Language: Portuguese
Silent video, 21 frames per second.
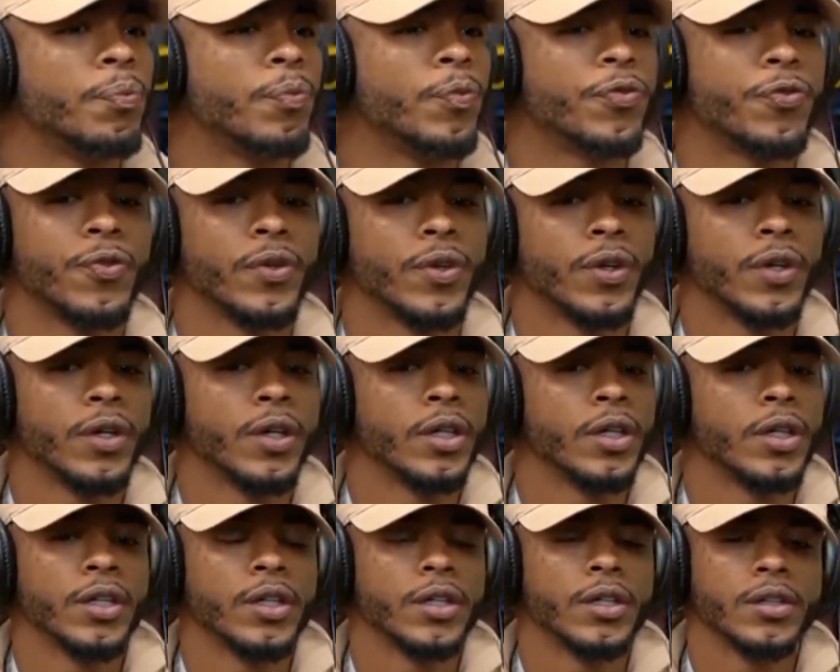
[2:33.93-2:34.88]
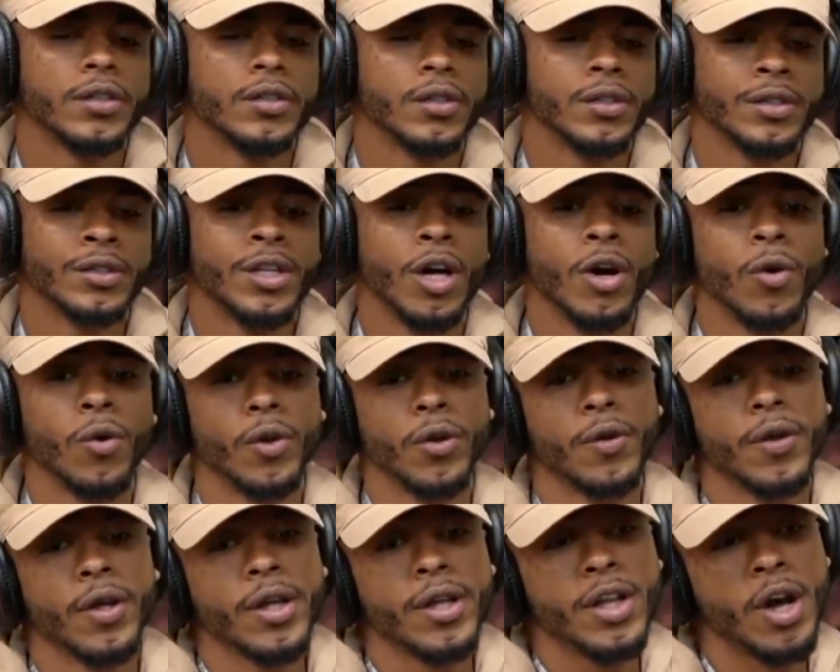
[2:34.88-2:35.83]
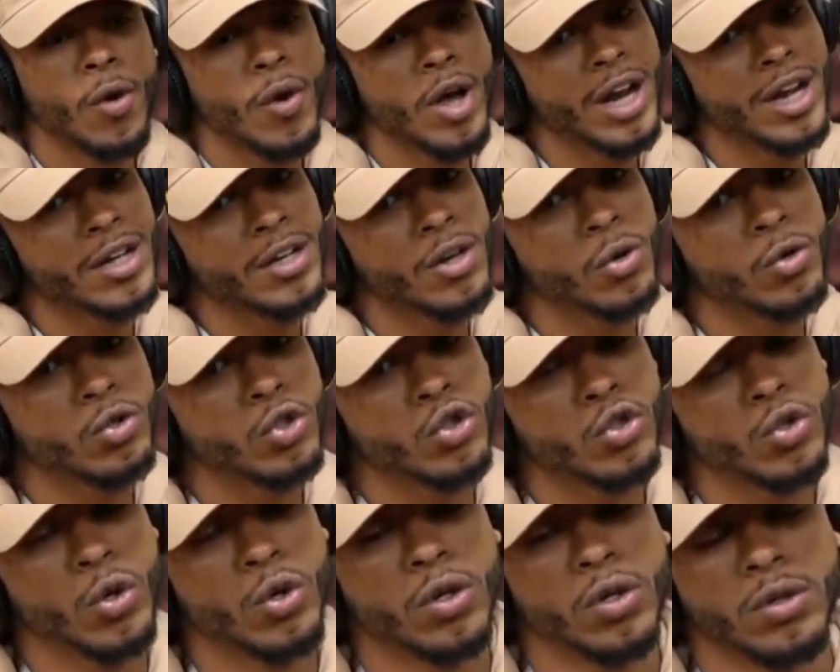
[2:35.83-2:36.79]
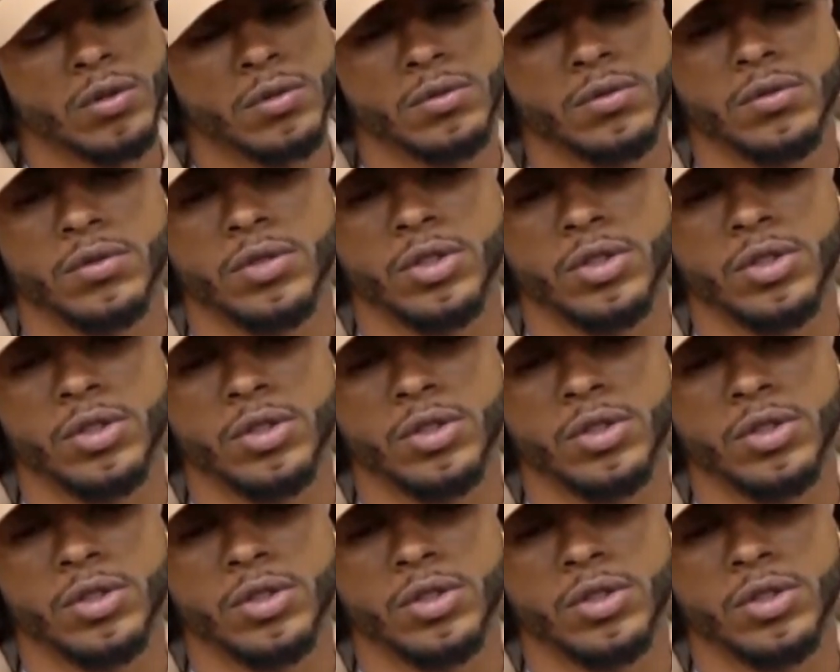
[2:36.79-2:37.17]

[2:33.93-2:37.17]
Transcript: Ela não esperava que você ia não, pro baile. Não, era não, eu sou.